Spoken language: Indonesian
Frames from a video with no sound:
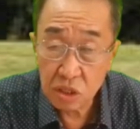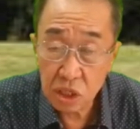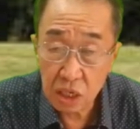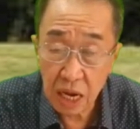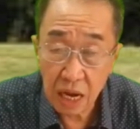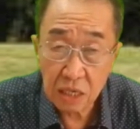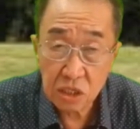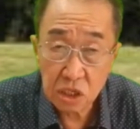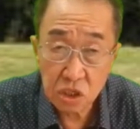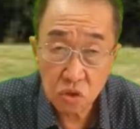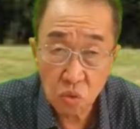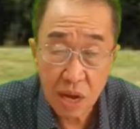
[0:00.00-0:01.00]
segala
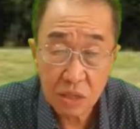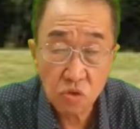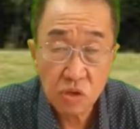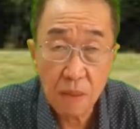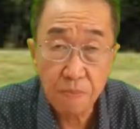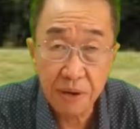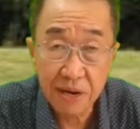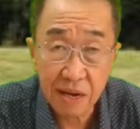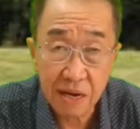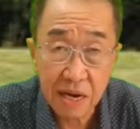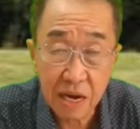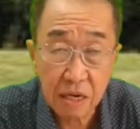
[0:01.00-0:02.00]
sesuatu yang
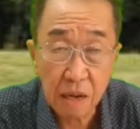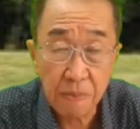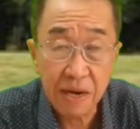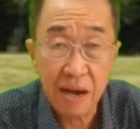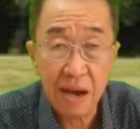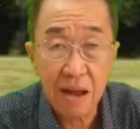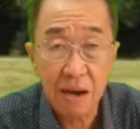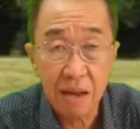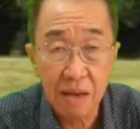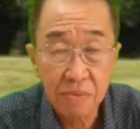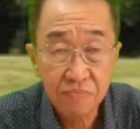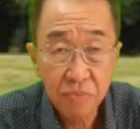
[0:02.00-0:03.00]
berkenan kepada
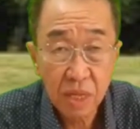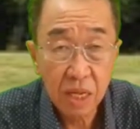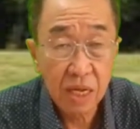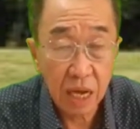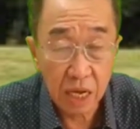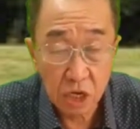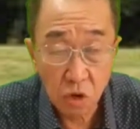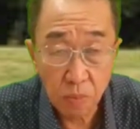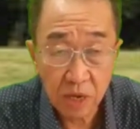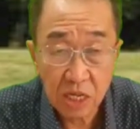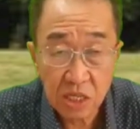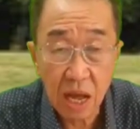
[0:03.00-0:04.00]
Allah hingga hidup
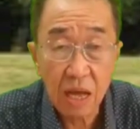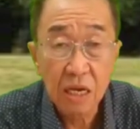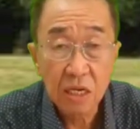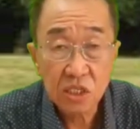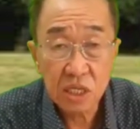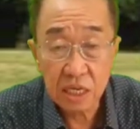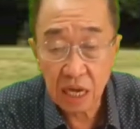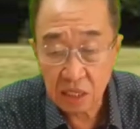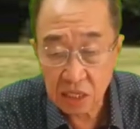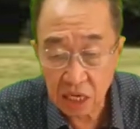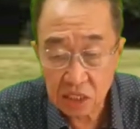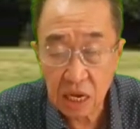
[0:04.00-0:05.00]
kita
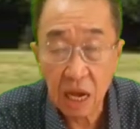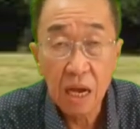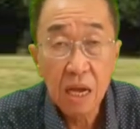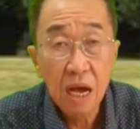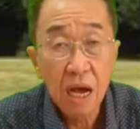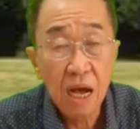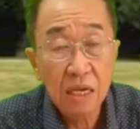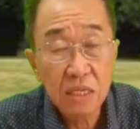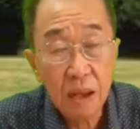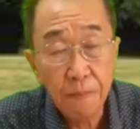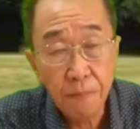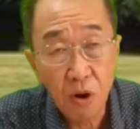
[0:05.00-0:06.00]
senantiasa
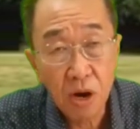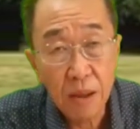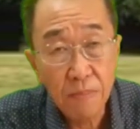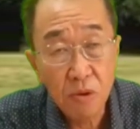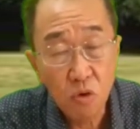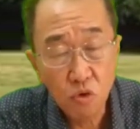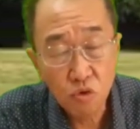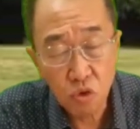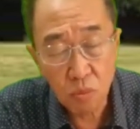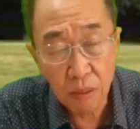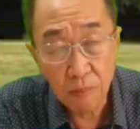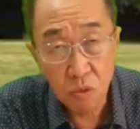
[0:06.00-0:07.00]
hanya boleh untuk
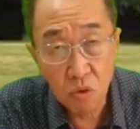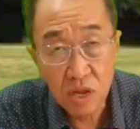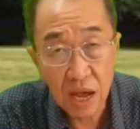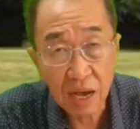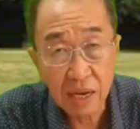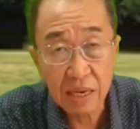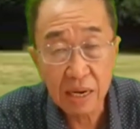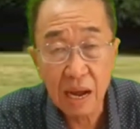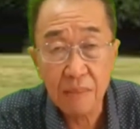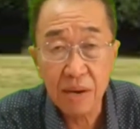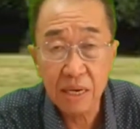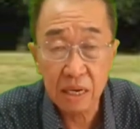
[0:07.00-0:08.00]
memuliakan
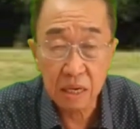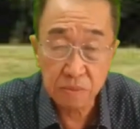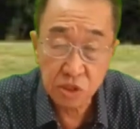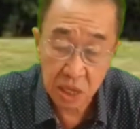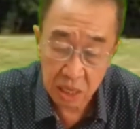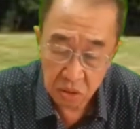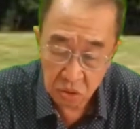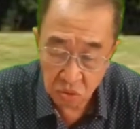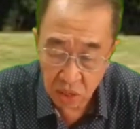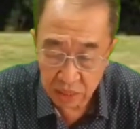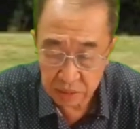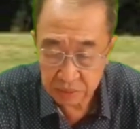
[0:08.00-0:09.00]
nama dan kebesaran Tuhan.